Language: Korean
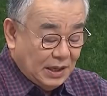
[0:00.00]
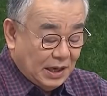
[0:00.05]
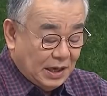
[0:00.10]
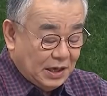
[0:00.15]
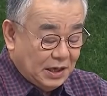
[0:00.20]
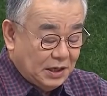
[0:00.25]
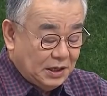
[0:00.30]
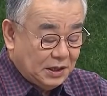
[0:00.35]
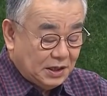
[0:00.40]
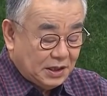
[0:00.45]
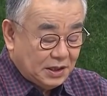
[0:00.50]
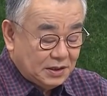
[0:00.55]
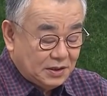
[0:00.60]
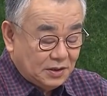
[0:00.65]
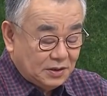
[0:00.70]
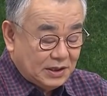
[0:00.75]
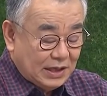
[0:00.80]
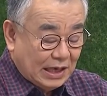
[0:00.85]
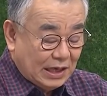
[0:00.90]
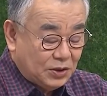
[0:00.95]

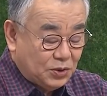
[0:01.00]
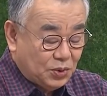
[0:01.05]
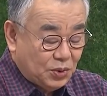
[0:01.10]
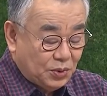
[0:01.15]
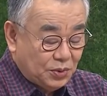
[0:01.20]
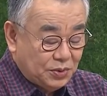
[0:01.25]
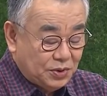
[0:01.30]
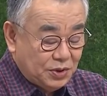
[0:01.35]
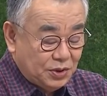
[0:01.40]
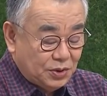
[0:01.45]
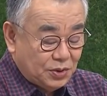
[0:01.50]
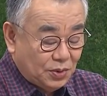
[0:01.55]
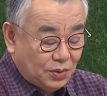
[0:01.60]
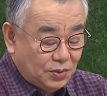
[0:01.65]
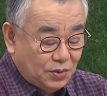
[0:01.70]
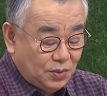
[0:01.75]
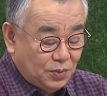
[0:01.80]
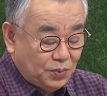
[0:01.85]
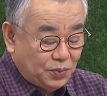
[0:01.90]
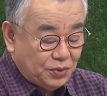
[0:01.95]
하나님께서
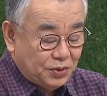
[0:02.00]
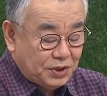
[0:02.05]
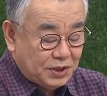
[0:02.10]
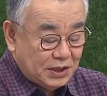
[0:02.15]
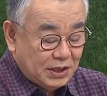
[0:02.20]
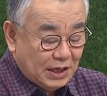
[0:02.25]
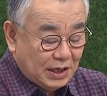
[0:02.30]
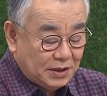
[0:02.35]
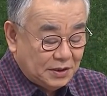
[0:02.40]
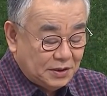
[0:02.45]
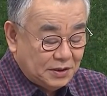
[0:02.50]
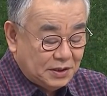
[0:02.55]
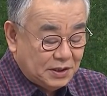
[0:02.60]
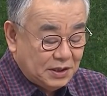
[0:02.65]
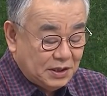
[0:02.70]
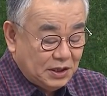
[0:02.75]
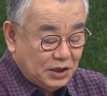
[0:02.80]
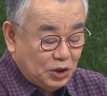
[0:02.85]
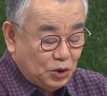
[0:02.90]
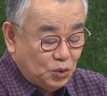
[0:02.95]
자초지종을 묻지
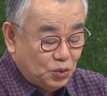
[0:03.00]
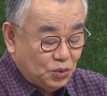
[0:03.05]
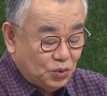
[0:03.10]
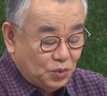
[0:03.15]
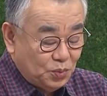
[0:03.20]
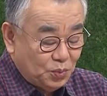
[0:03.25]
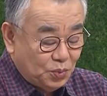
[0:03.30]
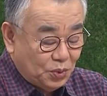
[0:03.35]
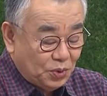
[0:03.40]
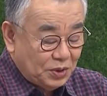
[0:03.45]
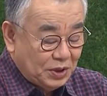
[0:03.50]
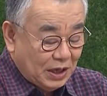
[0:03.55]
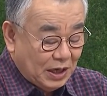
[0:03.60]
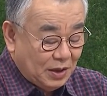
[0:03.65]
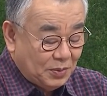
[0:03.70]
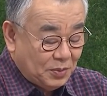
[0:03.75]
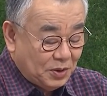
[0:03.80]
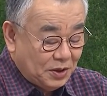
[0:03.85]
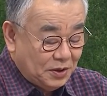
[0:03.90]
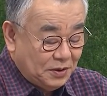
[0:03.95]
않으신 이유는
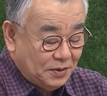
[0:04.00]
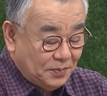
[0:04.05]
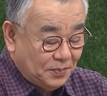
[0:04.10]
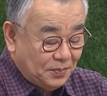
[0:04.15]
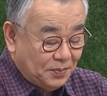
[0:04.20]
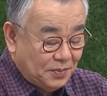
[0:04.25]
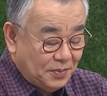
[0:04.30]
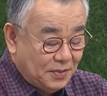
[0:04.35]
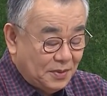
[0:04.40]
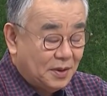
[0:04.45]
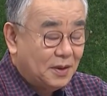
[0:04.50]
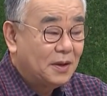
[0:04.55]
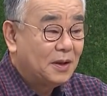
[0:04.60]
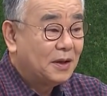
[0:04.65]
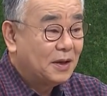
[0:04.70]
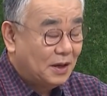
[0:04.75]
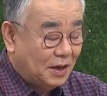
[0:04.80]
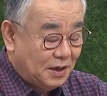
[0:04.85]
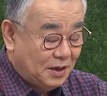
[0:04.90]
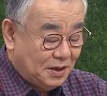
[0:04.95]
뭐냐면은
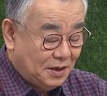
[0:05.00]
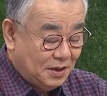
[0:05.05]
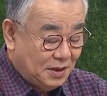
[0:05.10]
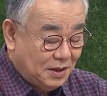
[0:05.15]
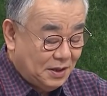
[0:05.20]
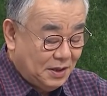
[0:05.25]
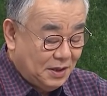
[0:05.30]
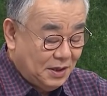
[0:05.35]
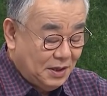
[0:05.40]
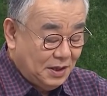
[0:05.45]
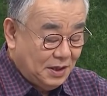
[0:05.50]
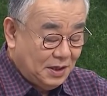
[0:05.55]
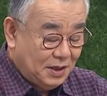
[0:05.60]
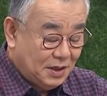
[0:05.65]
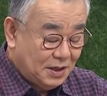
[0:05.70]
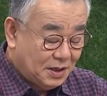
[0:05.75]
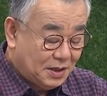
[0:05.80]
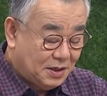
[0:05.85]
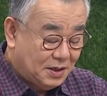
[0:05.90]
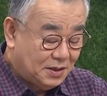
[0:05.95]
자
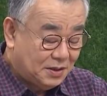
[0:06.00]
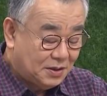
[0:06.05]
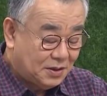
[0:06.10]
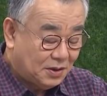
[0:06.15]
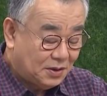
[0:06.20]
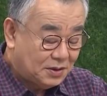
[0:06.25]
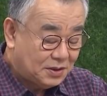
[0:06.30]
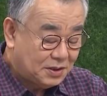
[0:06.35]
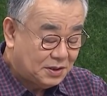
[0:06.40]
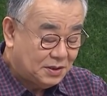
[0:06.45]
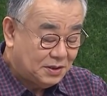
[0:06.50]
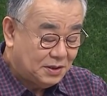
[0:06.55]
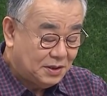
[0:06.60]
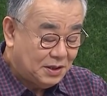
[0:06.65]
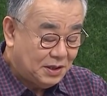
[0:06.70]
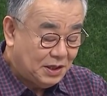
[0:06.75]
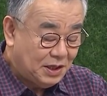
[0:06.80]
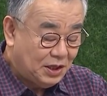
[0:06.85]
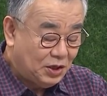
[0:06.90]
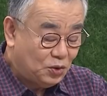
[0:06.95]

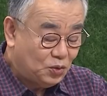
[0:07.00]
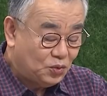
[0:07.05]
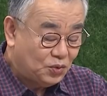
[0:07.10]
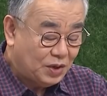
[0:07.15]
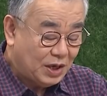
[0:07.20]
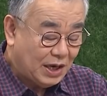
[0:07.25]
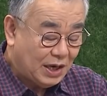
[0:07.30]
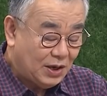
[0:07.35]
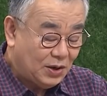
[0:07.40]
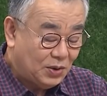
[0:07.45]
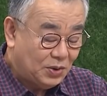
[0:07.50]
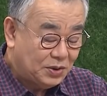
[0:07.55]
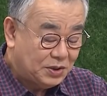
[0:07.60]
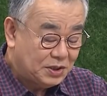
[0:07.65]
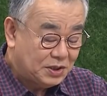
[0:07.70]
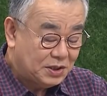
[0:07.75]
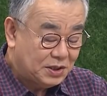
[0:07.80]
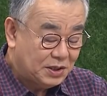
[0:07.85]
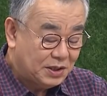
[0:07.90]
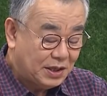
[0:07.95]
그것은 이유야
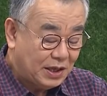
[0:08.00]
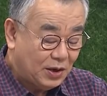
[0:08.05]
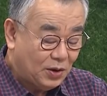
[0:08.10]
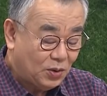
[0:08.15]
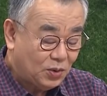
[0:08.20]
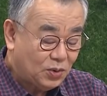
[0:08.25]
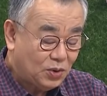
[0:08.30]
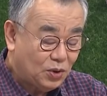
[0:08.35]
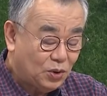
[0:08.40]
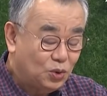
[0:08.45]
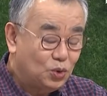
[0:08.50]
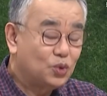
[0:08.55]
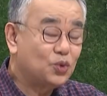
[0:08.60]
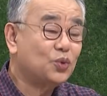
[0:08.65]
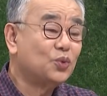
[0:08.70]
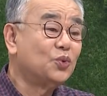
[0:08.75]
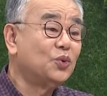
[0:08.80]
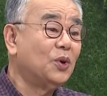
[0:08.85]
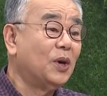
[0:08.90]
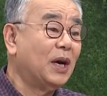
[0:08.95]
어찌 되었건
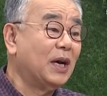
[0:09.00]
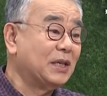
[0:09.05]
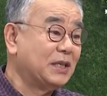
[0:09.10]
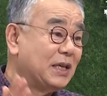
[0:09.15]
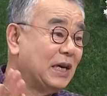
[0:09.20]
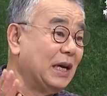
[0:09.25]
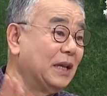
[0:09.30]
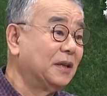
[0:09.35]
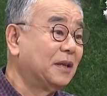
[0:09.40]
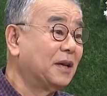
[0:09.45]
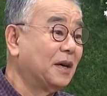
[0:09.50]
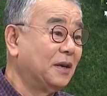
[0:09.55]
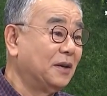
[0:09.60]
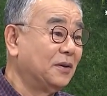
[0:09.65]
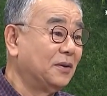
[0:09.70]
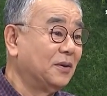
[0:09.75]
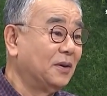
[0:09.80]
중요하지 않다는